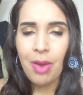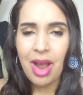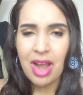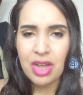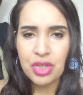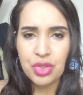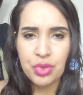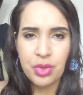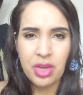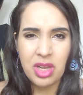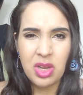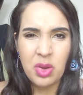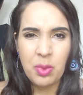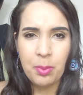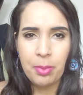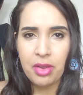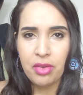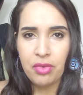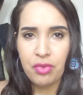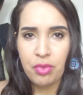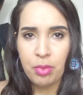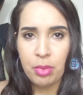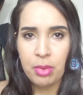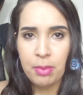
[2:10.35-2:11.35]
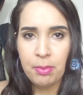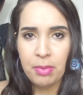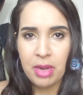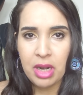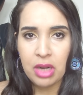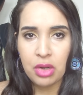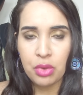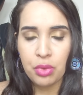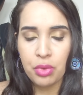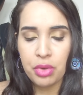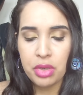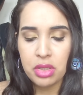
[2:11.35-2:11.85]
acho ele um perfume
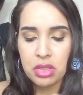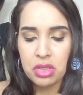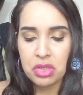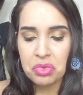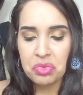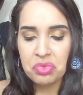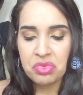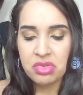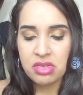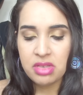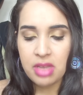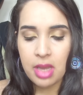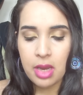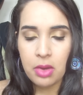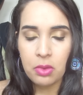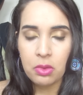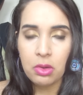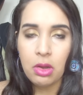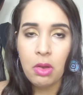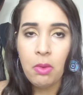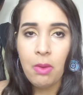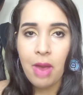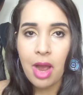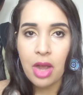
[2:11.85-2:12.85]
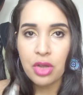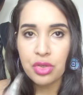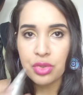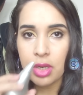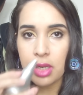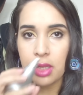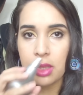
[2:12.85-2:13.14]
pra noite, não sei, eu não acho.